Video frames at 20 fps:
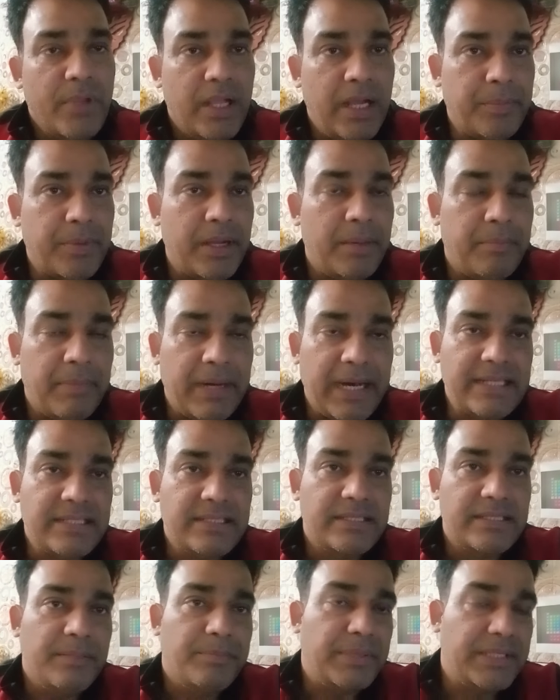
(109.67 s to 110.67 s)
आपका मार्च
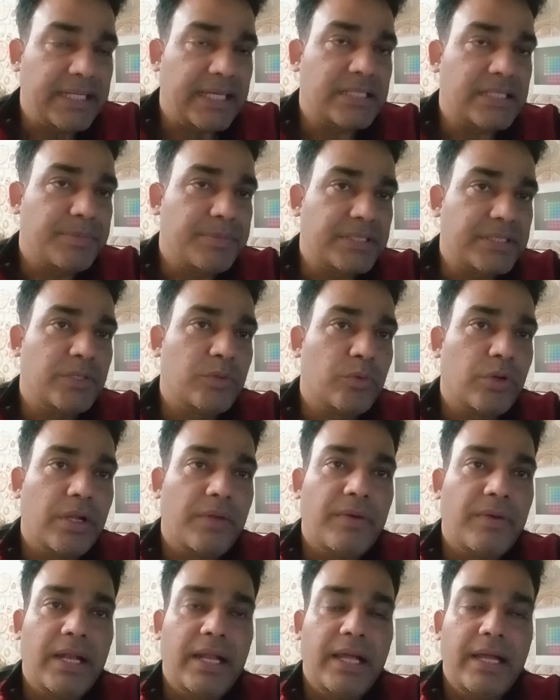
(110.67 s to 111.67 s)
से पचास परसेंट होने
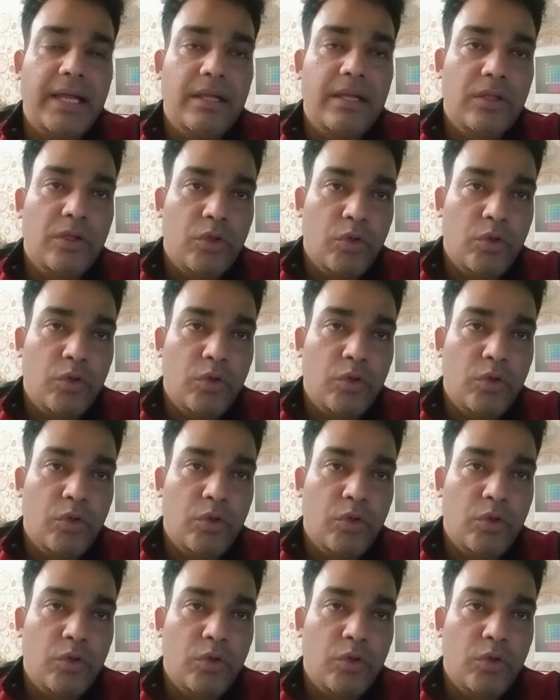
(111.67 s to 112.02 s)
वाला है